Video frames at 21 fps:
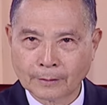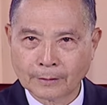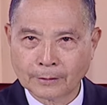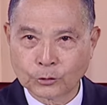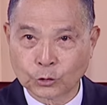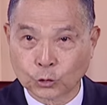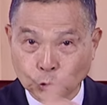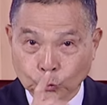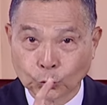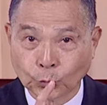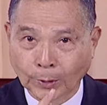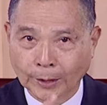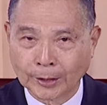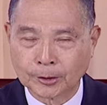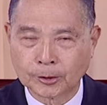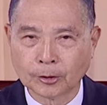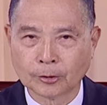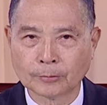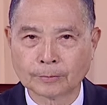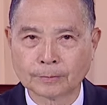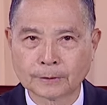主管
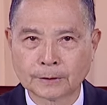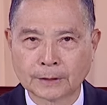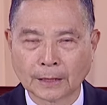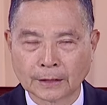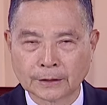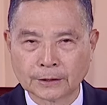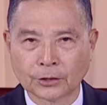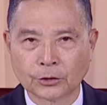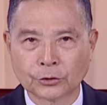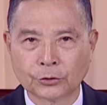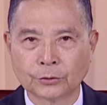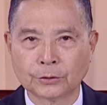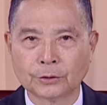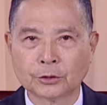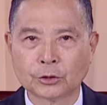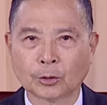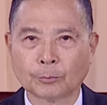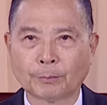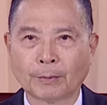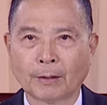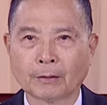就将这个事情
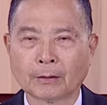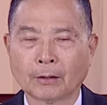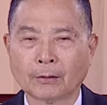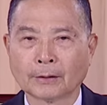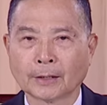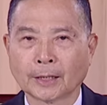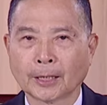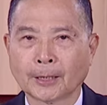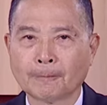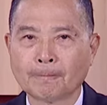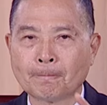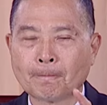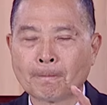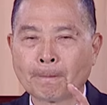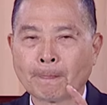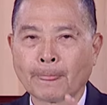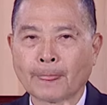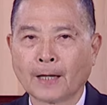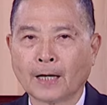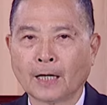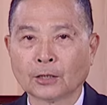就报告给
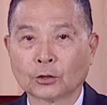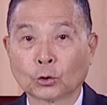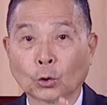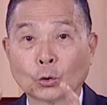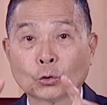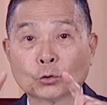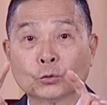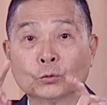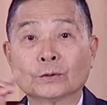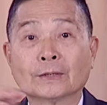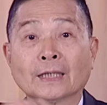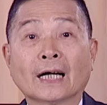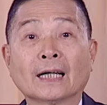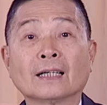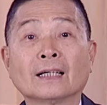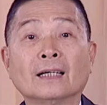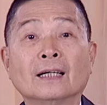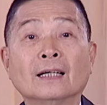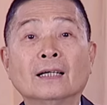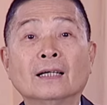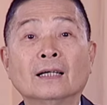啊董事长，
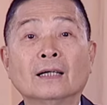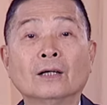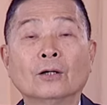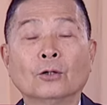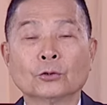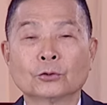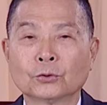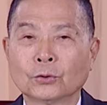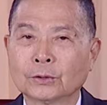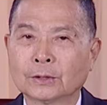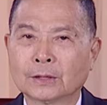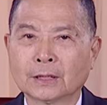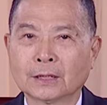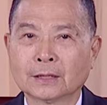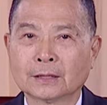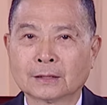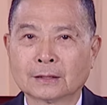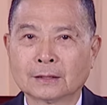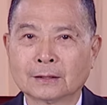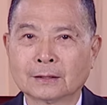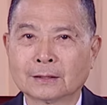我说这个
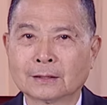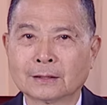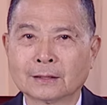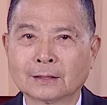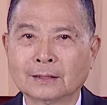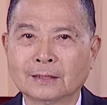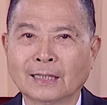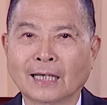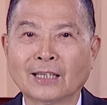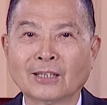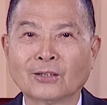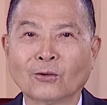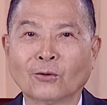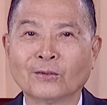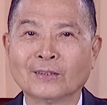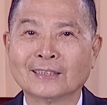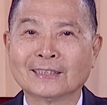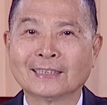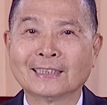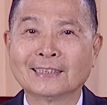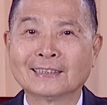这个员工
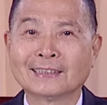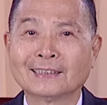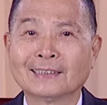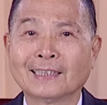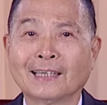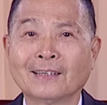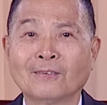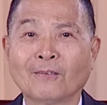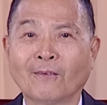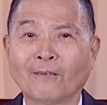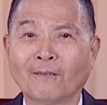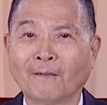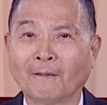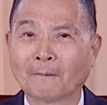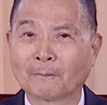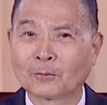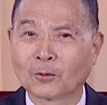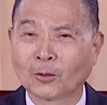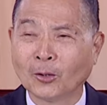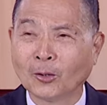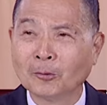以前这个员工哦
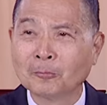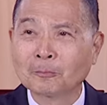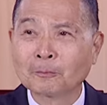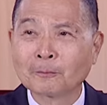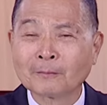都